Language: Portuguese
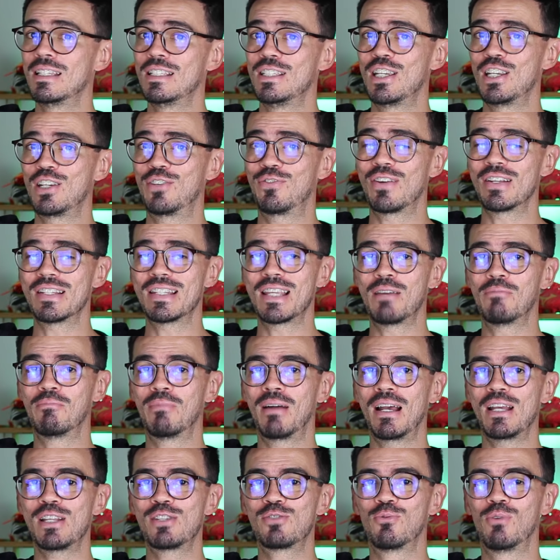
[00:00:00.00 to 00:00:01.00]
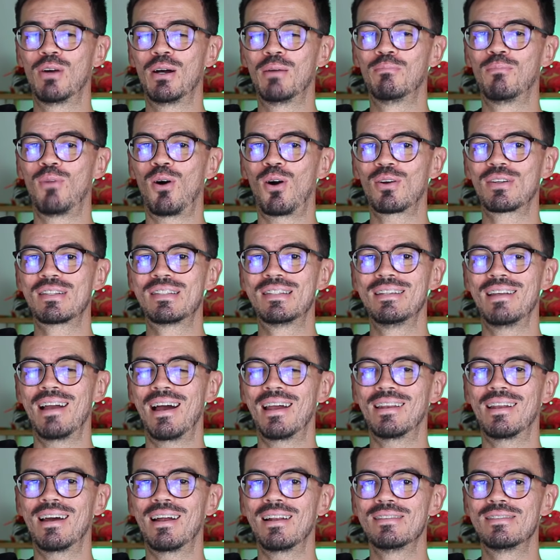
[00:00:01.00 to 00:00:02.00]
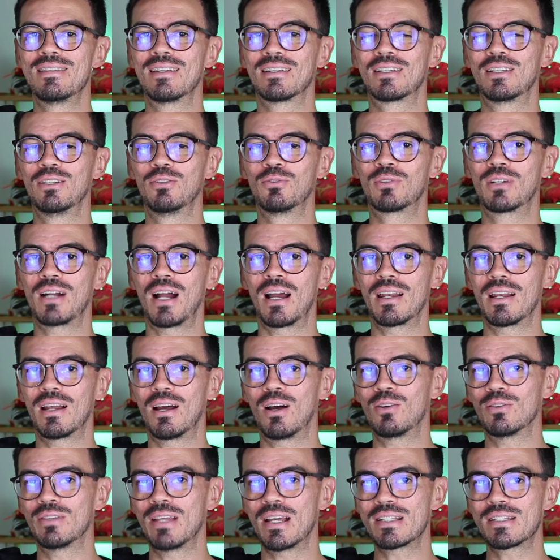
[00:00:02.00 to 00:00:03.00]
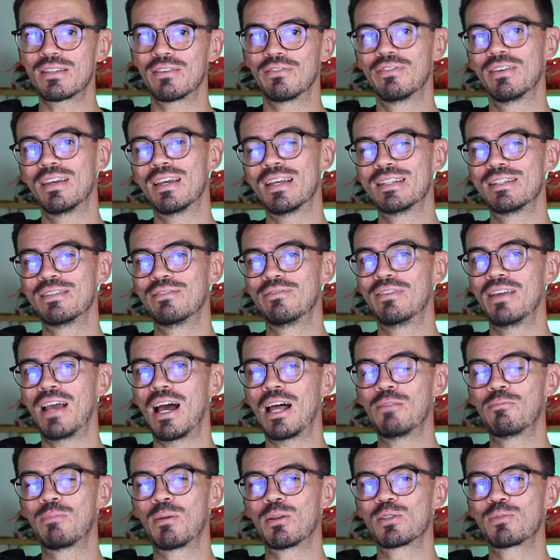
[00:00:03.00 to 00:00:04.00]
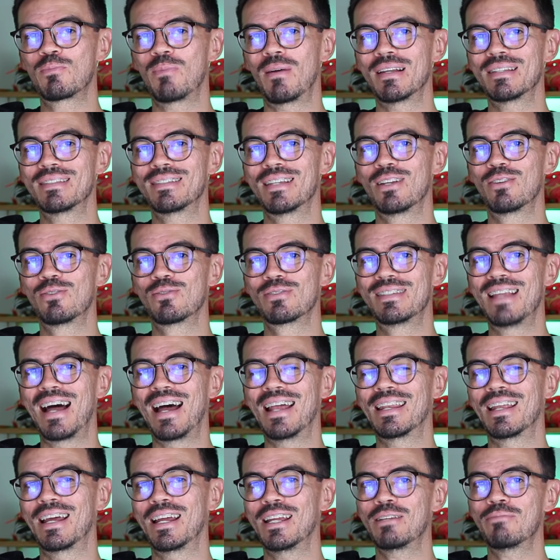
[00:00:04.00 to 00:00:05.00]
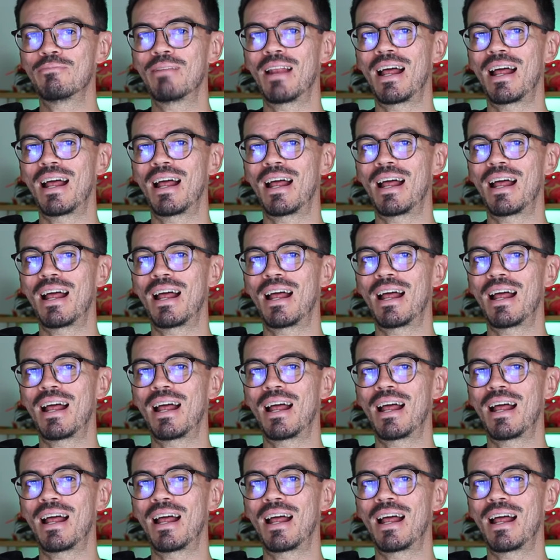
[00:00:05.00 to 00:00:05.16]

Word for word: Dia de fazer mais um unboxing e análise aqui no canal, dessa vez enviado pelos parceiros da Nike